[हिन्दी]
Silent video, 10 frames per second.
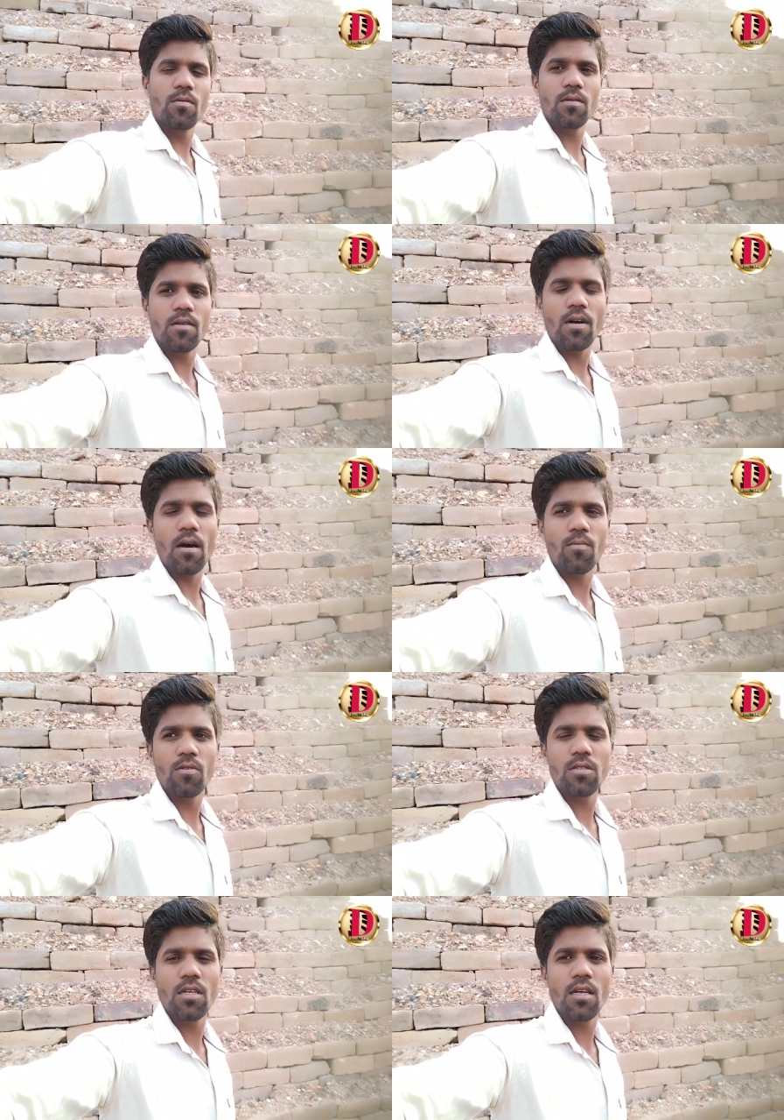बीच में जब आग
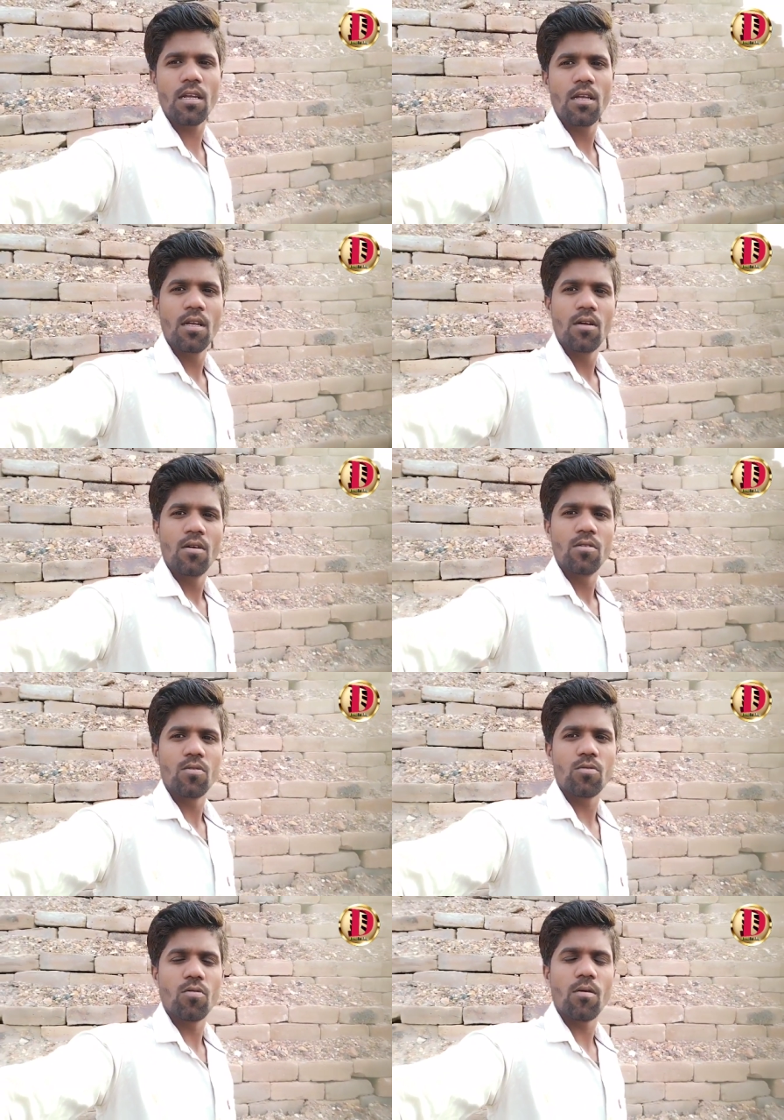पहुंचती है
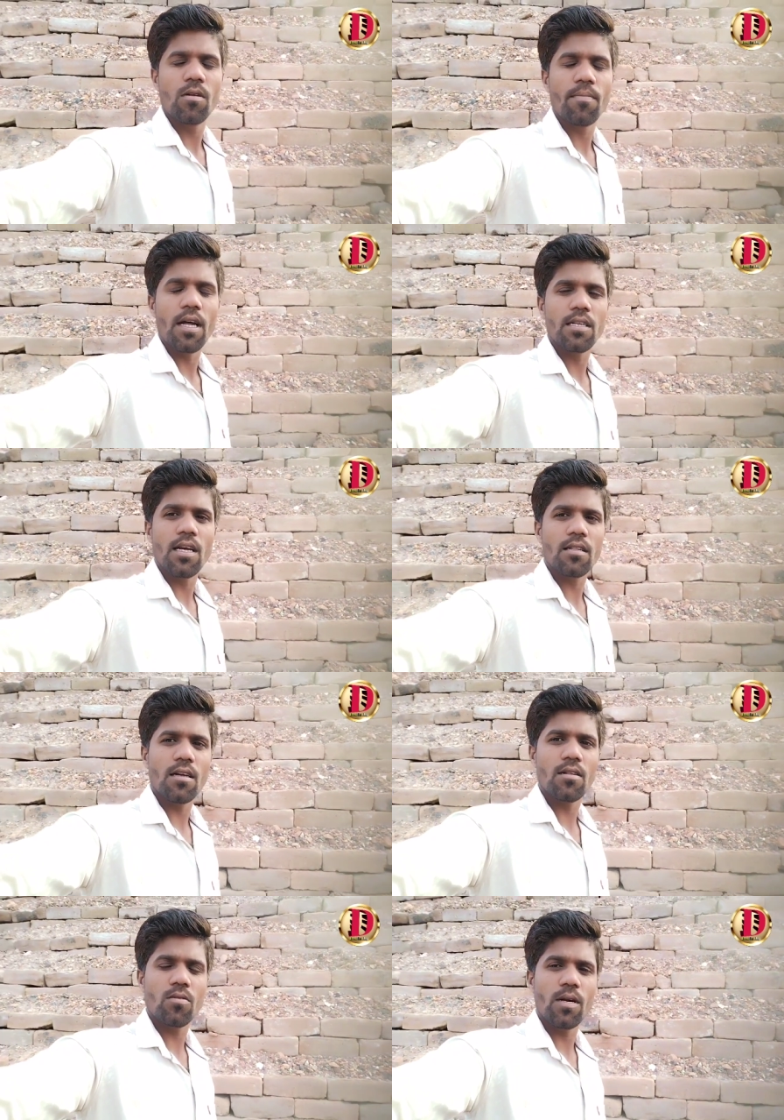तो थोड़ा बहुत पानी
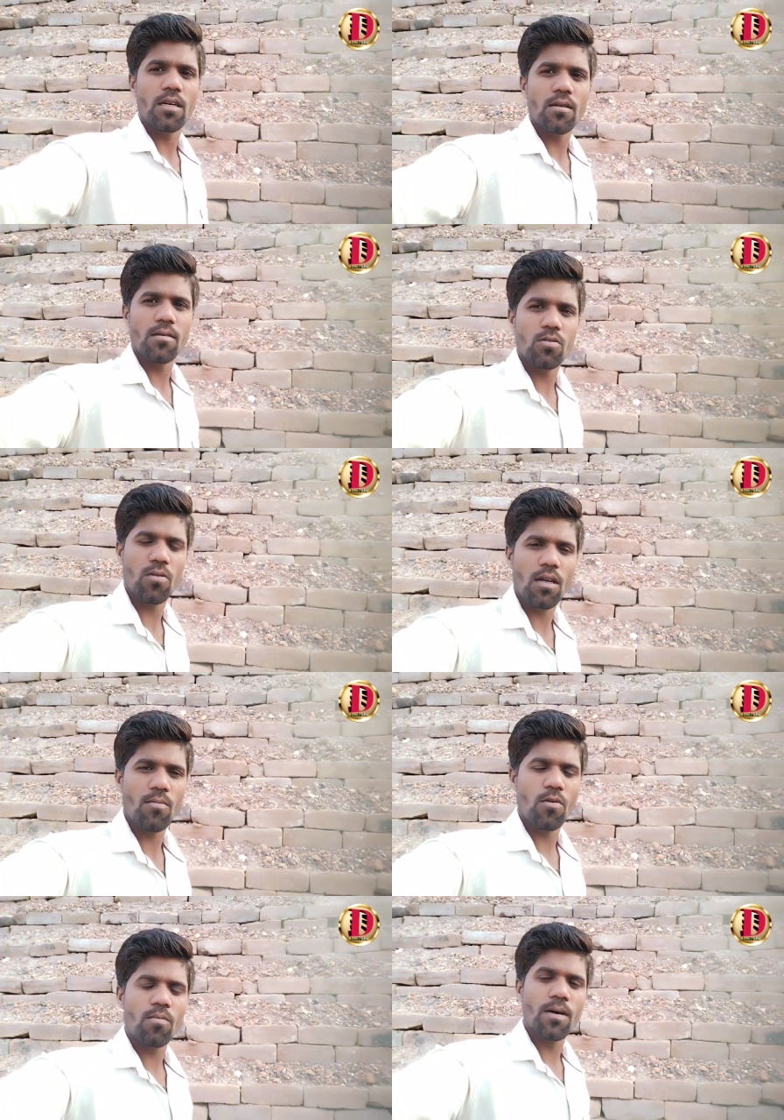आता है तो भट्टे जो है
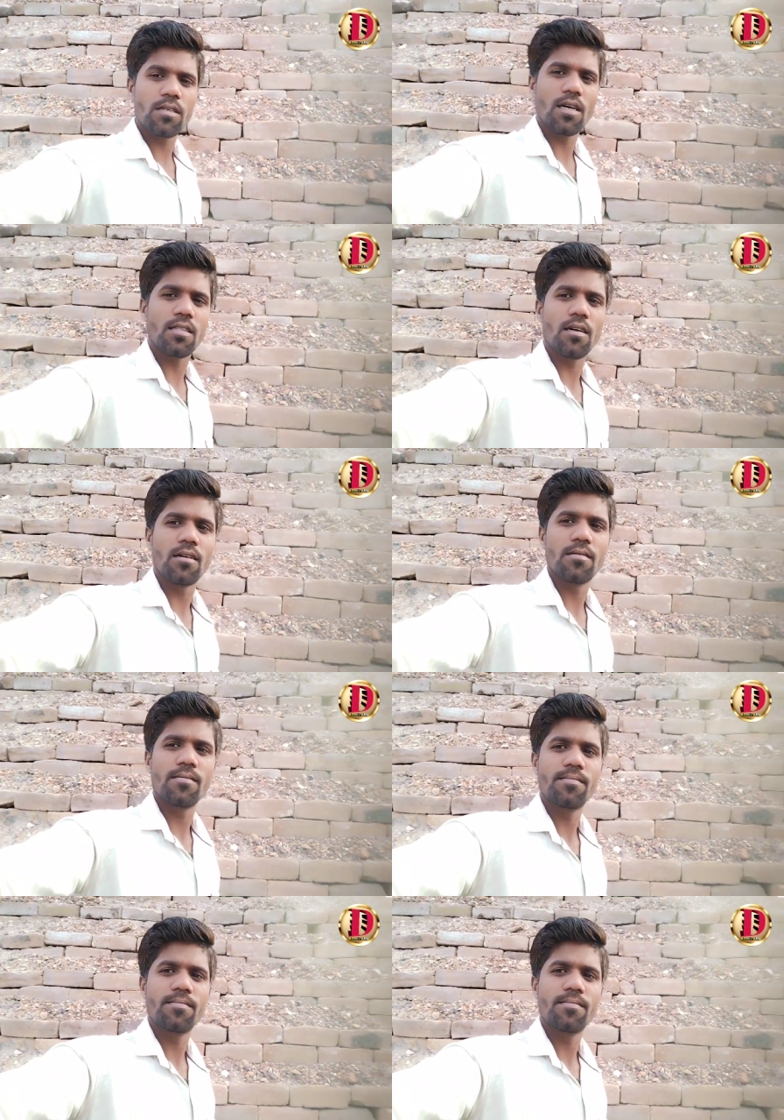वो पक जाता है